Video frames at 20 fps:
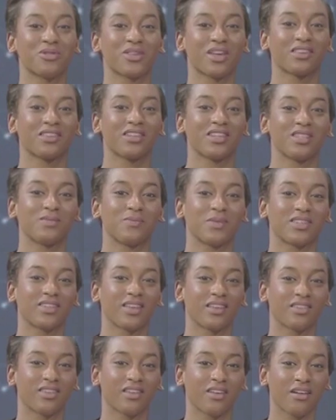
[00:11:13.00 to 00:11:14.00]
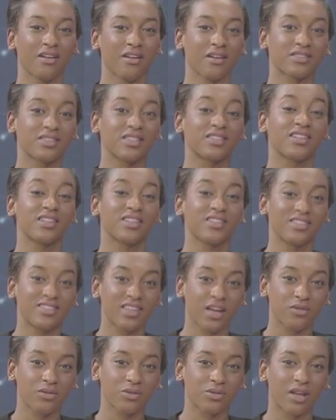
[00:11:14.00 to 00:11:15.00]
chers téléspectateurs. C'était
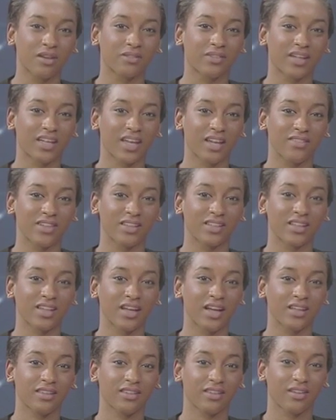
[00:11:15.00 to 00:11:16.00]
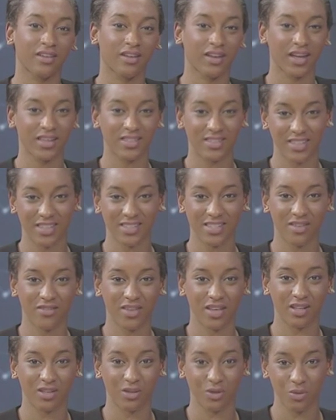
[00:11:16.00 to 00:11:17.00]
l'interview d'Africa 24. Restez
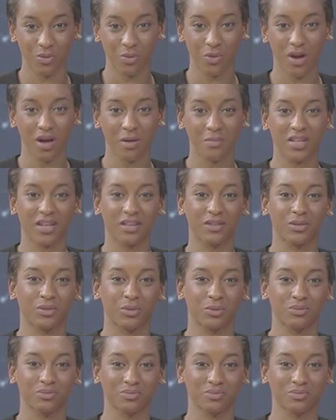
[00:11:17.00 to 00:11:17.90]
avec nous. À bientôt.